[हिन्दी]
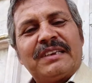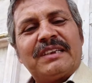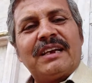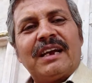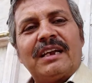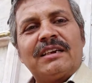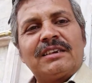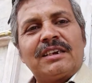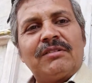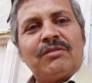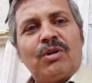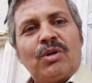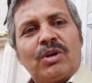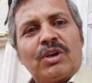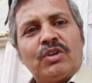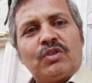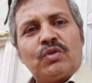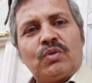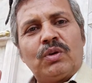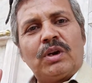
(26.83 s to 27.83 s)
वैसे आज के
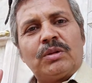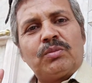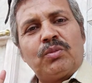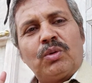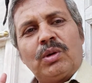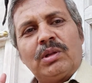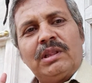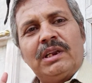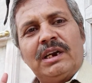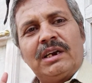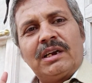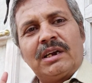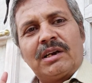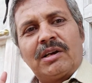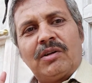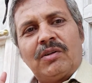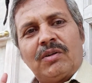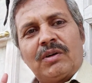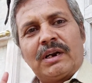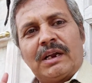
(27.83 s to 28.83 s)
ब्लॉग की शुरुआत बहुत लेट
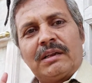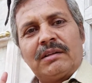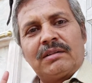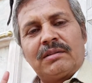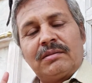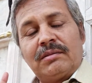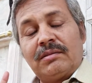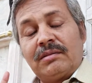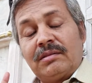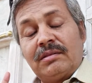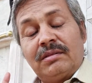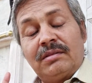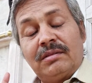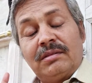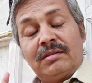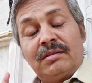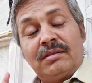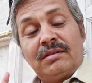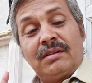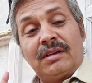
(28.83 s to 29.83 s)
कर रहा हूँ रात
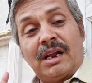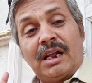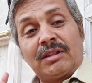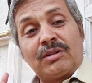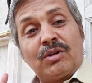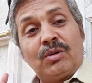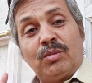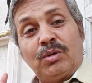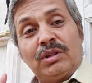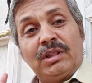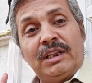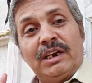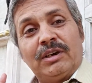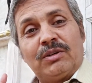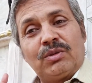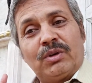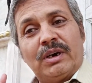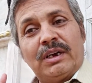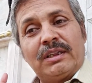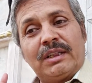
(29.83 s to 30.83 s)
रात को बहुत
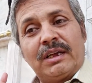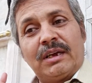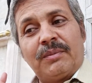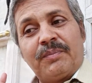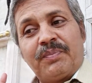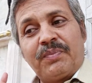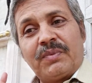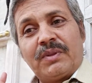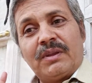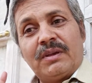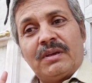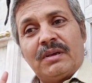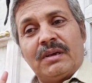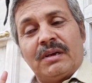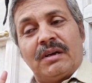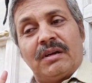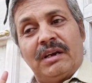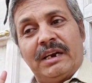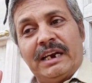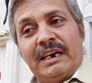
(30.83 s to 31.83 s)
लेट सोया था
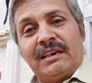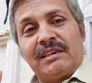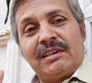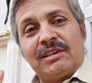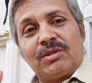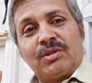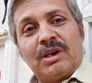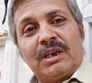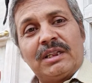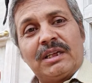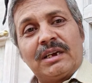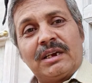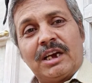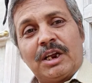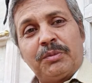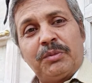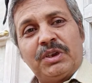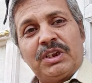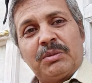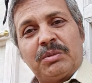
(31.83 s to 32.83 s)
लेट इसलिए सोया था
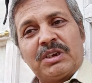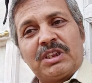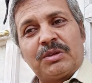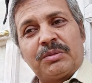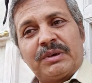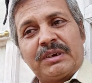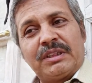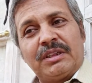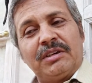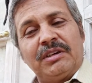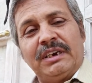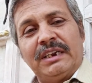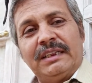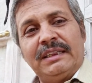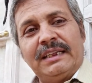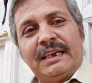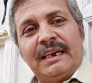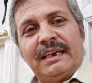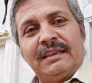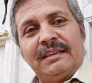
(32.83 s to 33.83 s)
गर्मी ज़बरदस्त हो रही थी
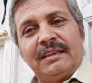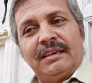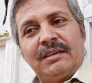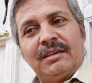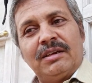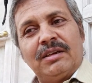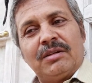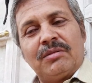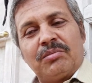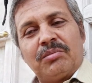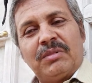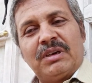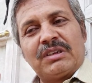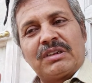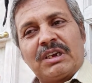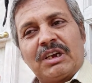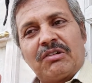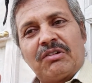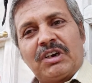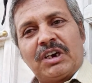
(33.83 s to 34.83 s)
नींद नहीं आई थी
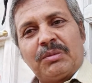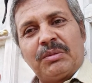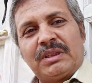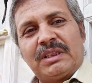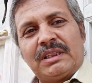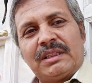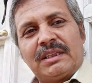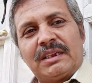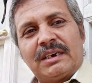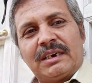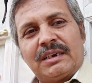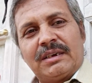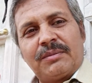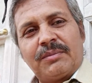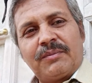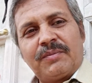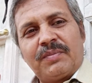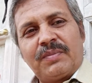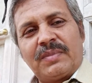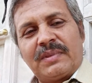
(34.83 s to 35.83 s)
बस करवटें बदलते रहे
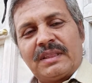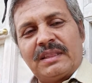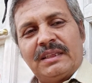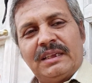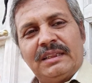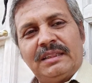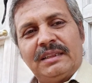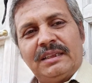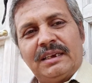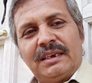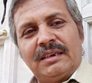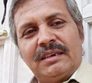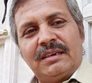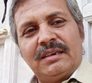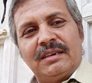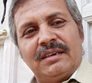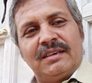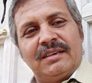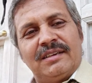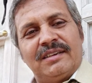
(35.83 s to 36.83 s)
नींद नहीं
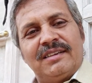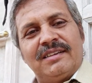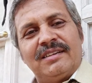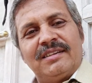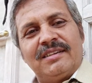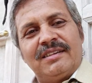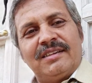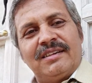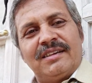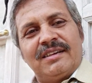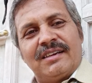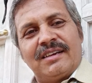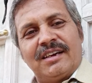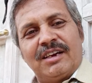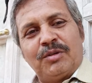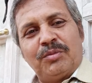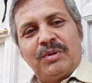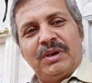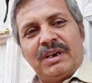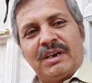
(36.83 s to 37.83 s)

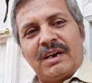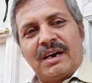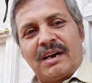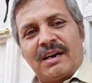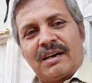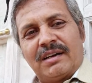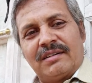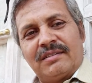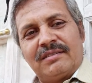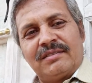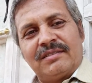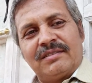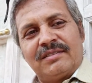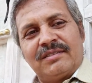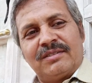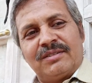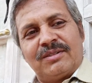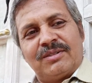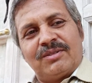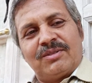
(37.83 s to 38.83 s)
आई गर्मी के कारण
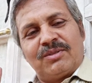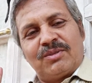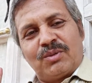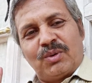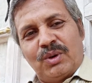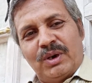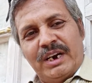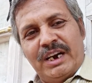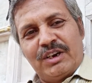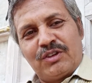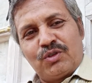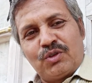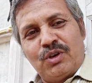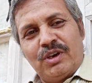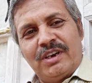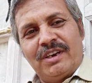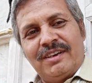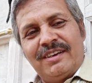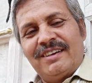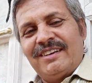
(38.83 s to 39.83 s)
तो लेट
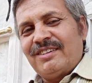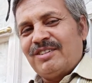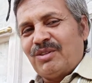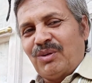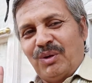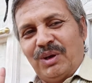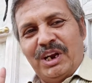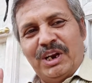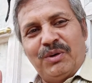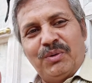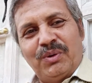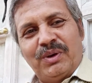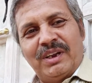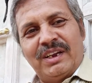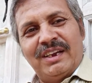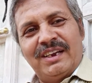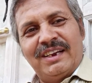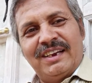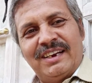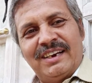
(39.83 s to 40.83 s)
सोए तो लेट
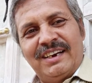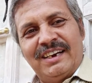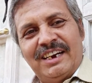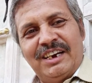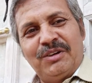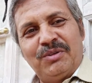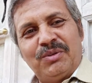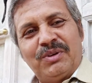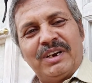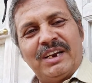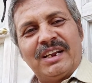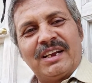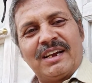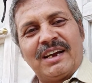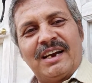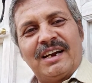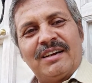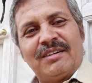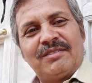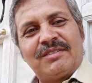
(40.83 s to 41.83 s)
उठे लेट उठने
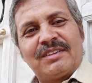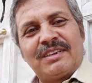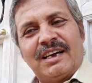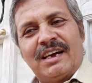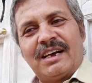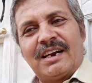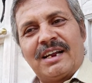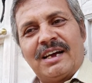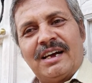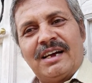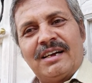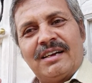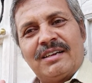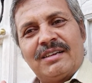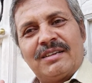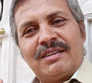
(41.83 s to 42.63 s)
के कारण सारा